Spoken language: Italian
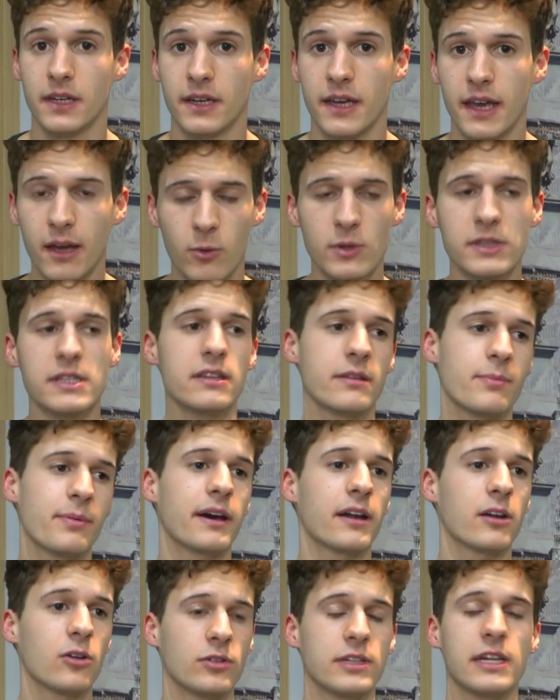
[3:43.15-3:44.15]
E quindi ti
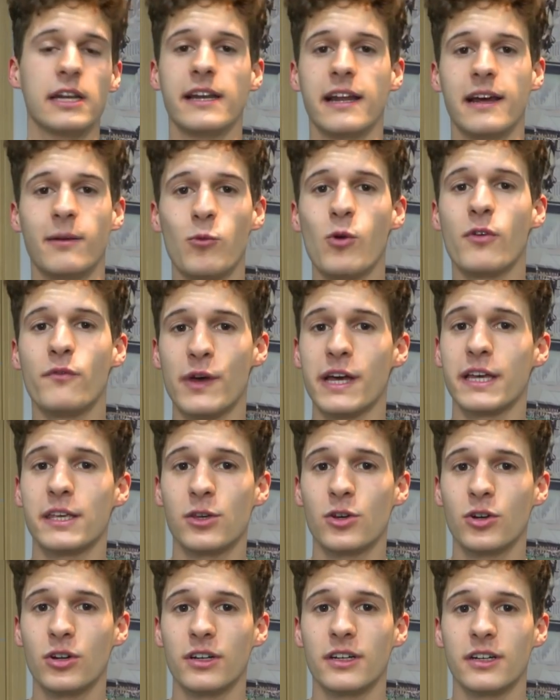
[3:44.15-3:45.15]
parlo del buon
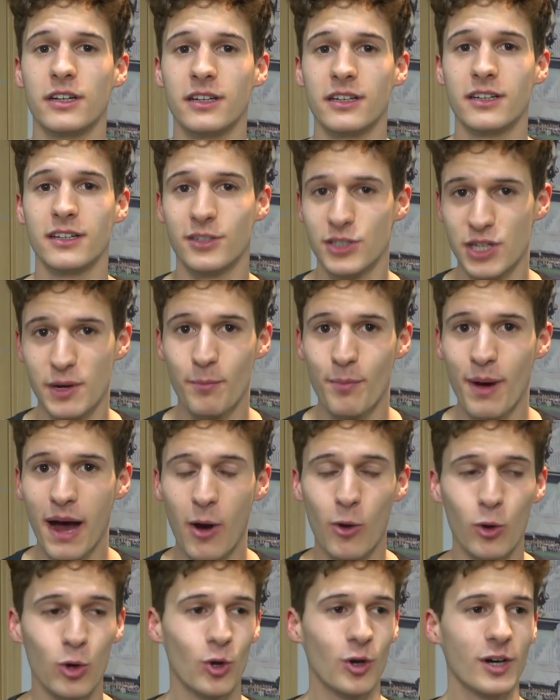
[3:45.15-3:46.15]
vecchio eh,
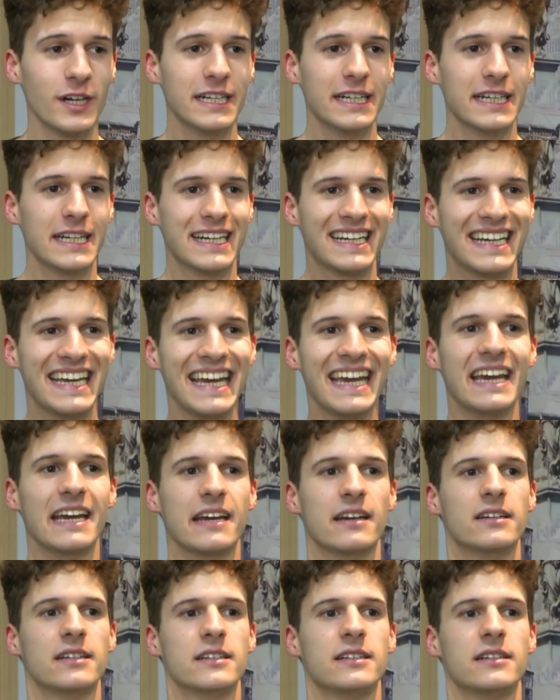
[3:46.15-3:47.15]
Giampaolo
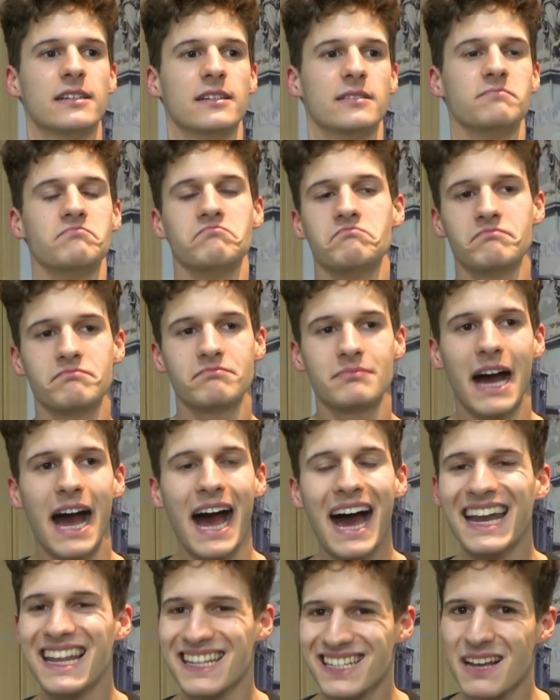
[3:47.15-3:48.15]
che ehm,
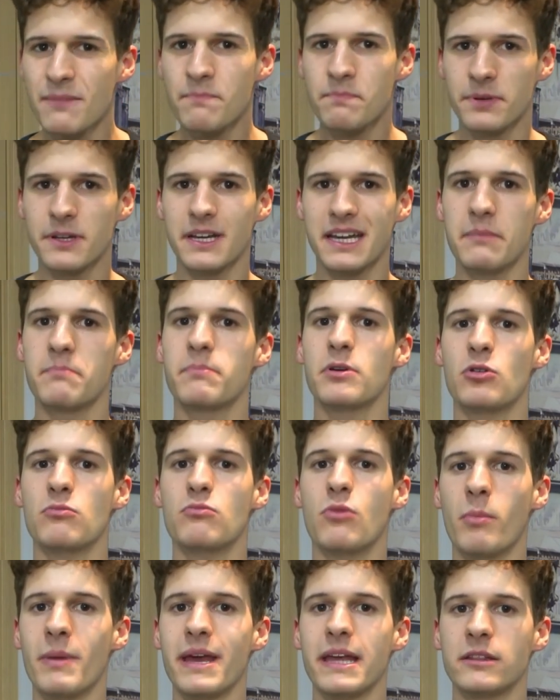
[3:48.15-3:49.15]
alla Samp ebbe un
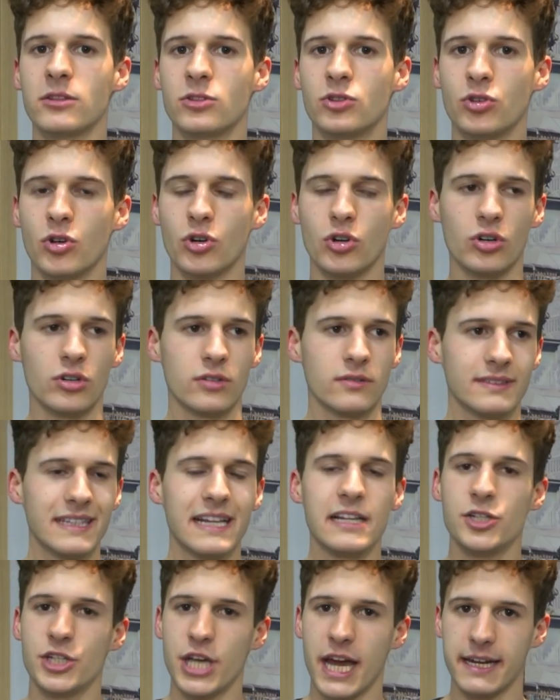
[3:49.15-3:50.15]
momento
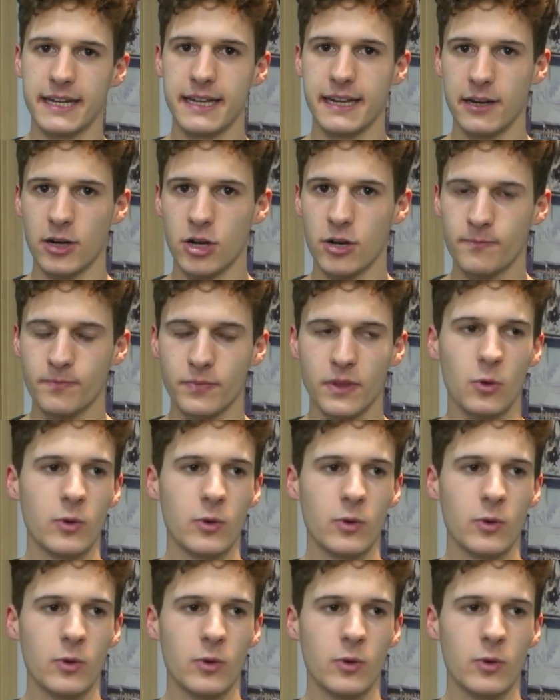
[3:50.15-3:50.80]
del genere, no?